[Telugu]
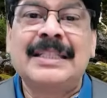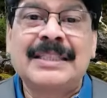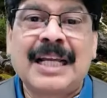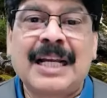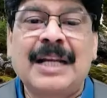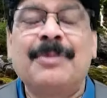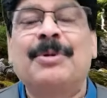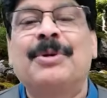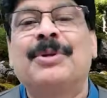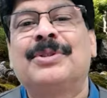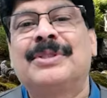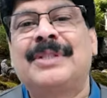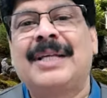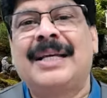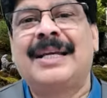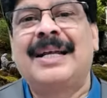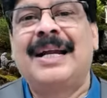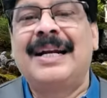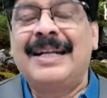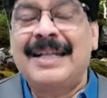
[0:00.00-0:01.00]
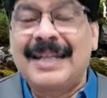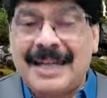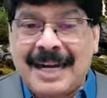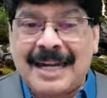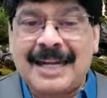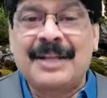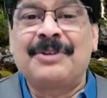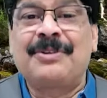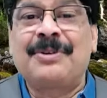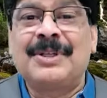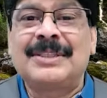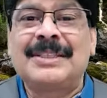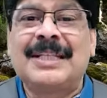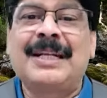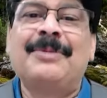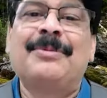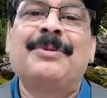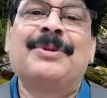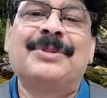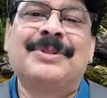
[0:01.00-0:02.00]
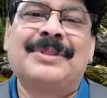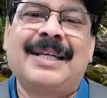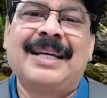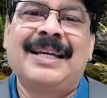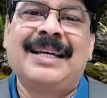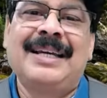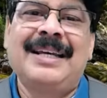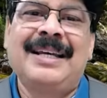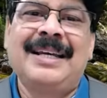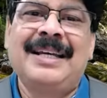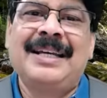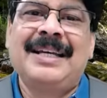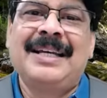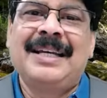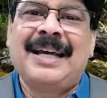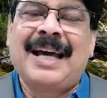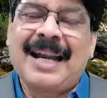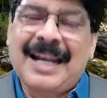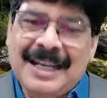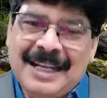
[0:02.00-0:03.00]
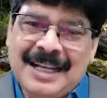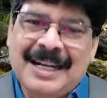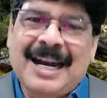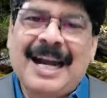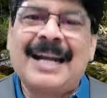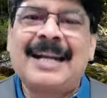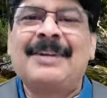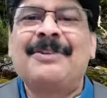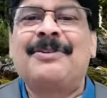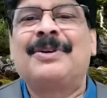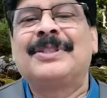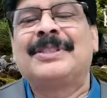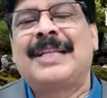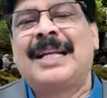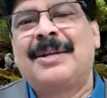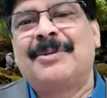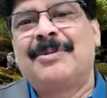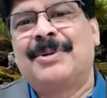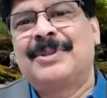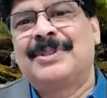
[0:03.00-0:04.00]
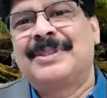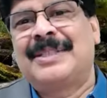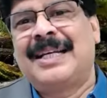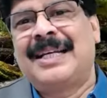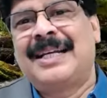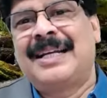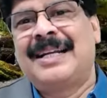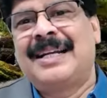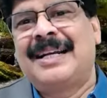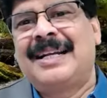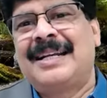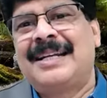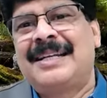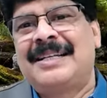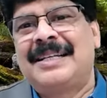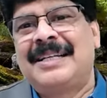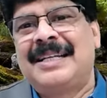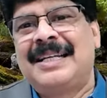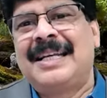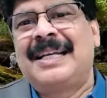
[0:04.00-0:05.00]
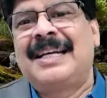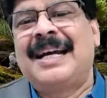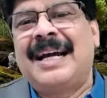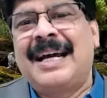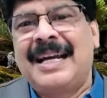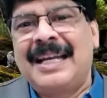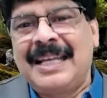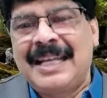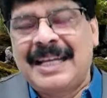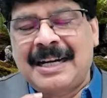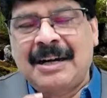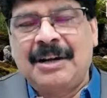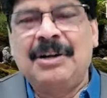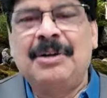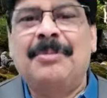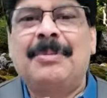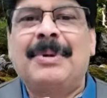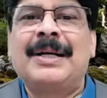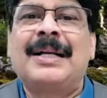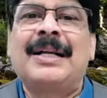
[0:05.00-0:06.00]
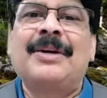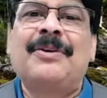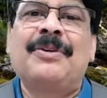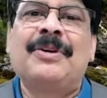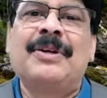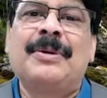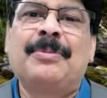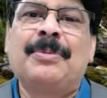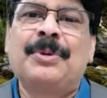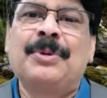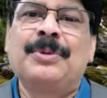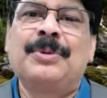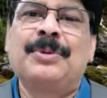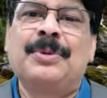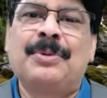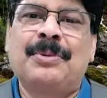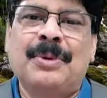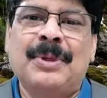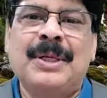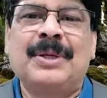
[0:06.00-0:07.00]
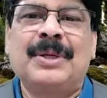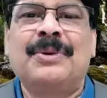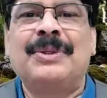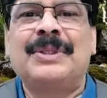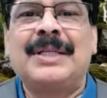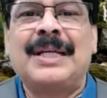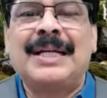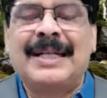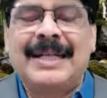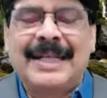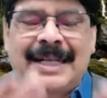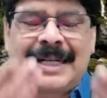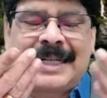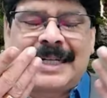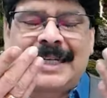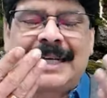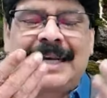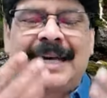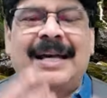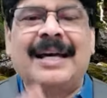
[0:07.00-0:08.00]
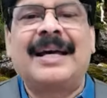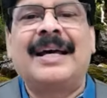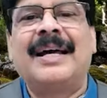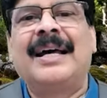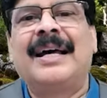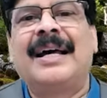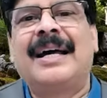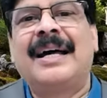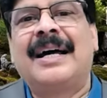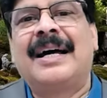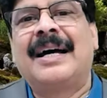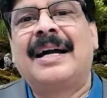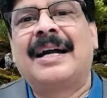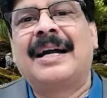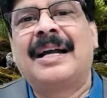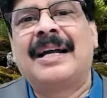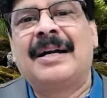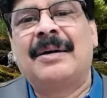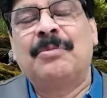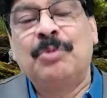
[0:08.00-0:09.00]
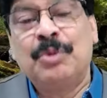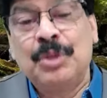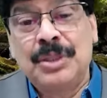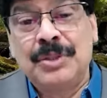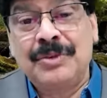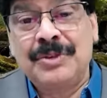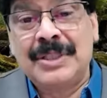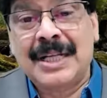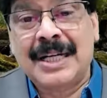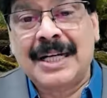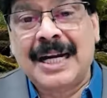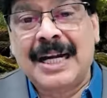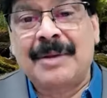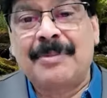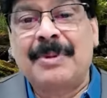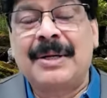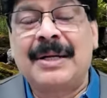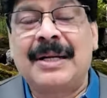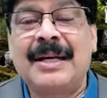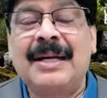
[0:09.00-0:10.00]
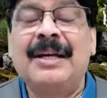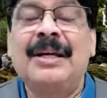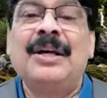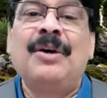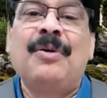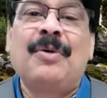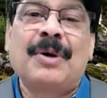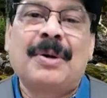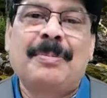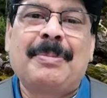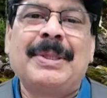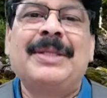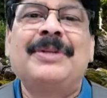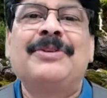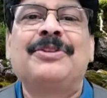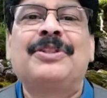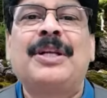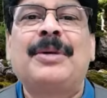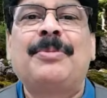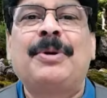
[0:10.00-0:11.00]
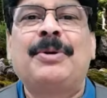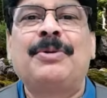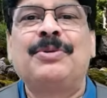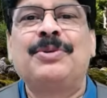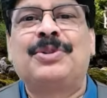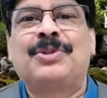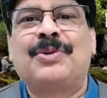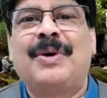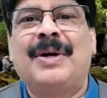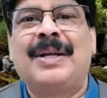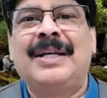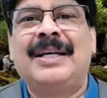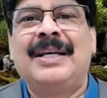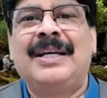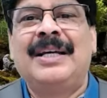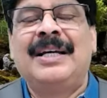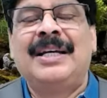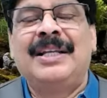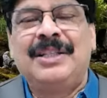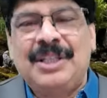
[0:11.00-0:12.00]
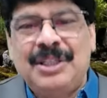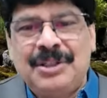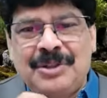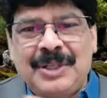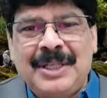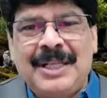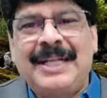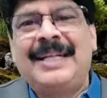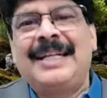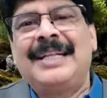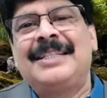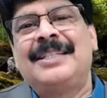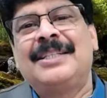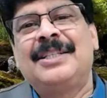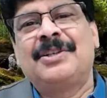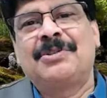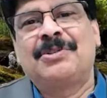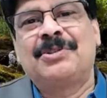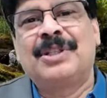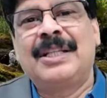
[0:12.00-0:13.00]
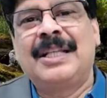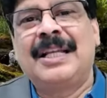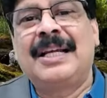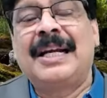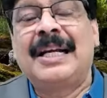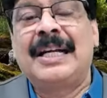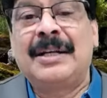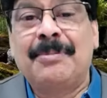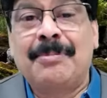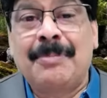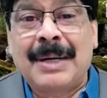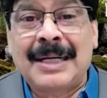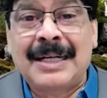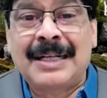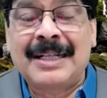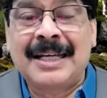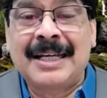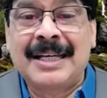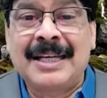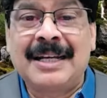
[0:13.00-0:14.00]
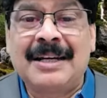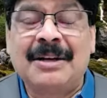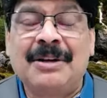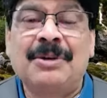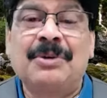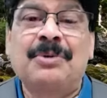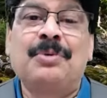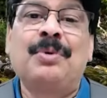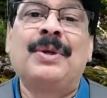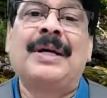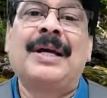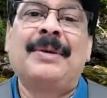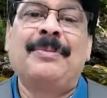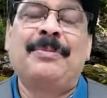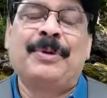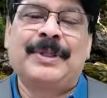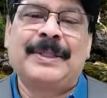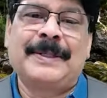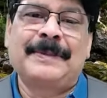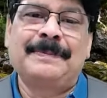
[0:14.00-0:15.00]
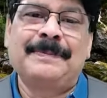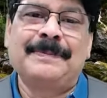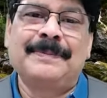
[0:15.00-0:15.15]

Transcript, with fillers: చల్లబరుస్తాయి అంటే కళ్ళను కూడా చల్లబరుస్తాయి అలాగే కాళ్ళను కూడా చల్లబరుస్తాయి ఇక ఈ కళ్ళు మంటలుగా ఉన్నప్పుడు కొన్ని రోజాలను డైరెక్ట్గా మూసి ఉంచిన కళ్ళపైన ఒక పది నిమిషాల పాటు ఉంచుకోవాలి దీంతో ఇరిటేషన్ తగ్గుతుంది కంటి మంట తగ్గి కళ్ళు కూల్గా అయిపోతాయి